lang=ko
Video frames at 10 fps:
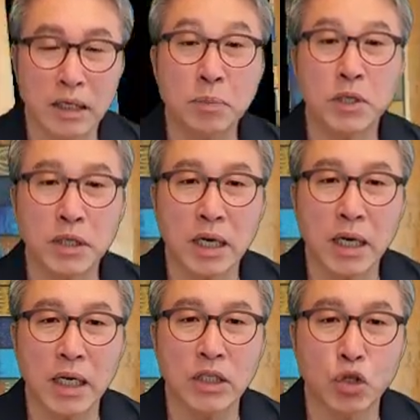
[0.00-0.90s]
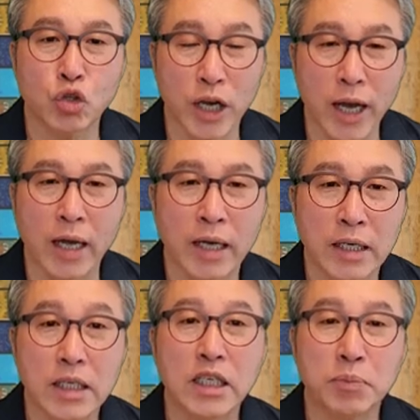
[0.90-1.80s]
27장까지 중에
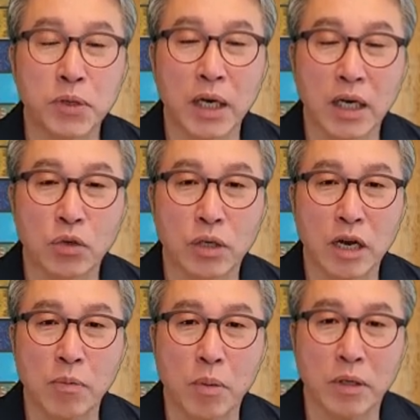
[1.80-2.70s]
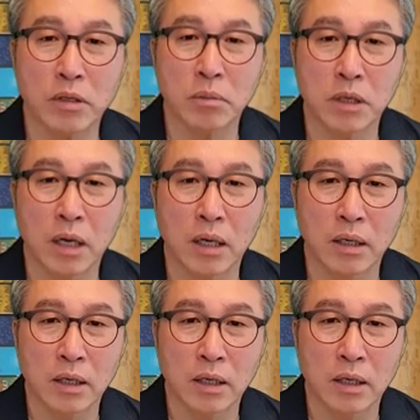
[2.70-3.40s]
20장까지 우리가 살펴봤습니다.